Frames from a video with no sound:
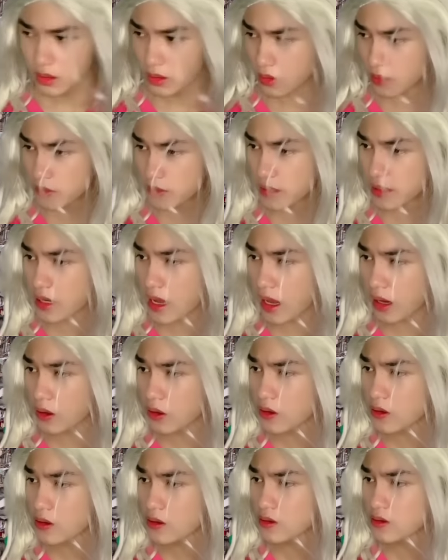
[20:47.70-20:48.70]
Una na
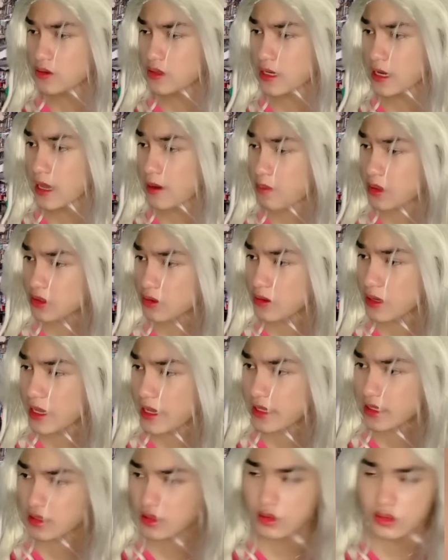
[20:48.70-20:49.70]
ako. Salamat
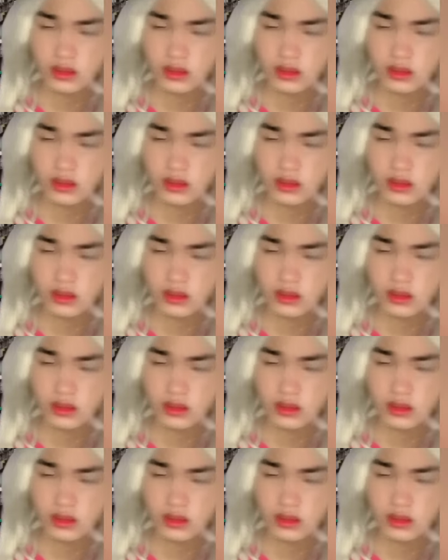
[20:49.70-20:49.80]
ulit.